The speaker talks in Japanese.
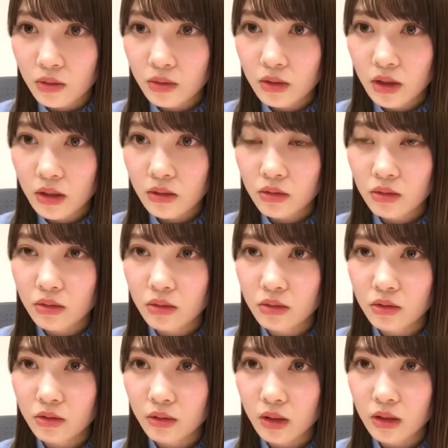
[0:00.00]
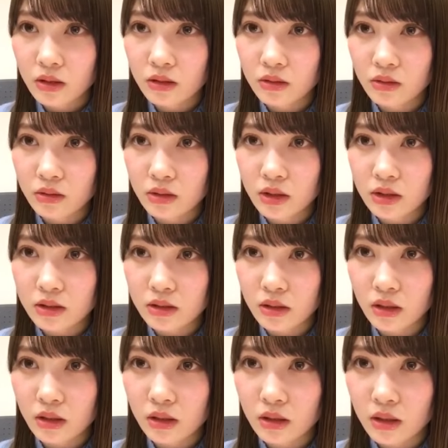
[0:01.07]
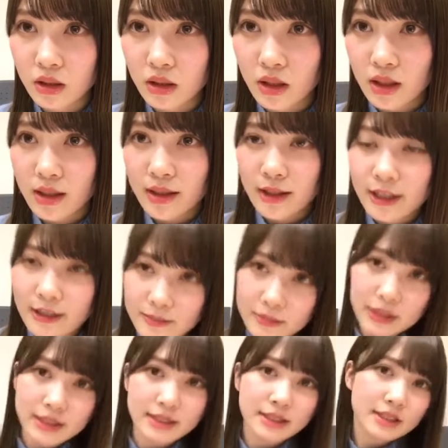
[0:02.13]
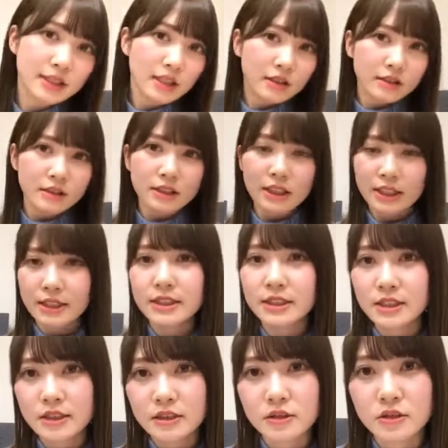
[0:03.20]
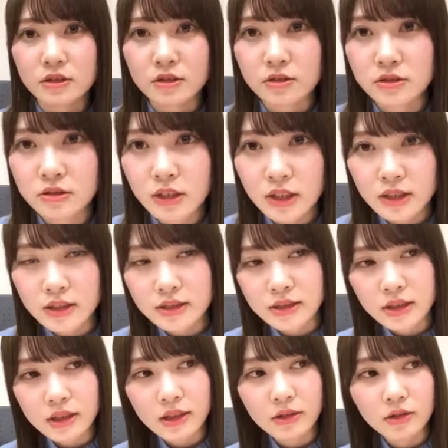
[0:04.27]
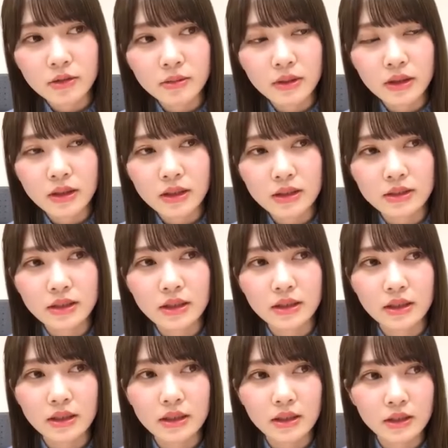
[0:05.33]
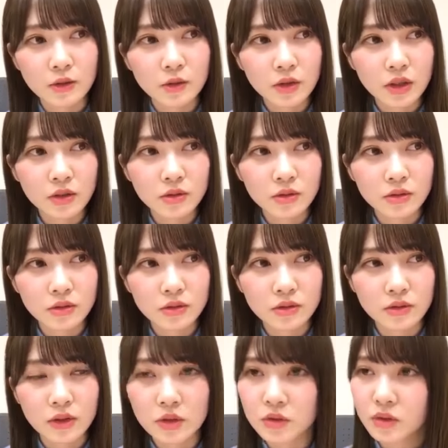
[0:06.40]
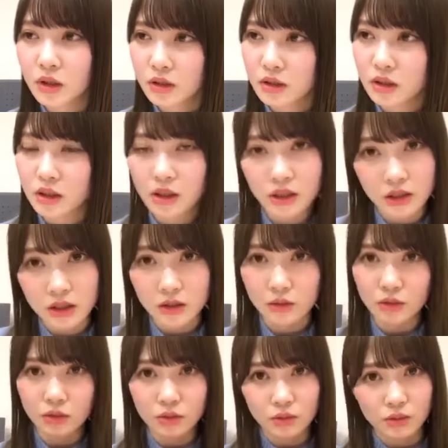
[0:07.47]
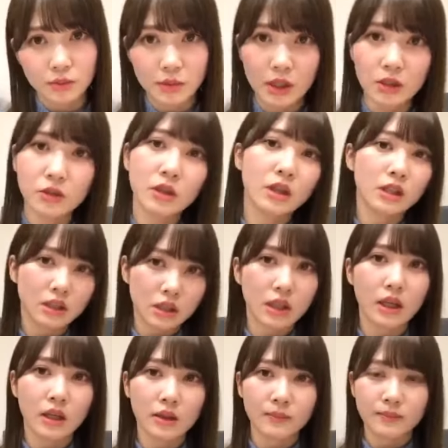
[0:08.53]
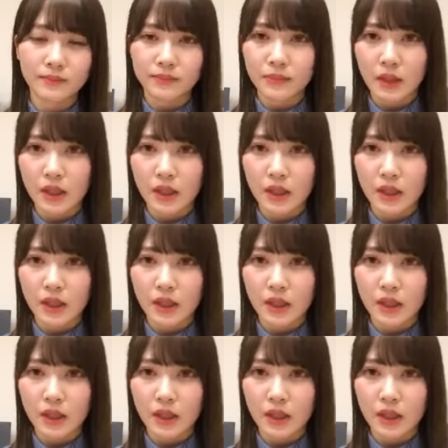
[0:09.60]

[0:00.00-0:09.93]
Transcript: 女の子のファンどうですか？めっちゃ嬉しいよ。こないださレコメンでさ、なんか女の子のファンの方からメールが来て、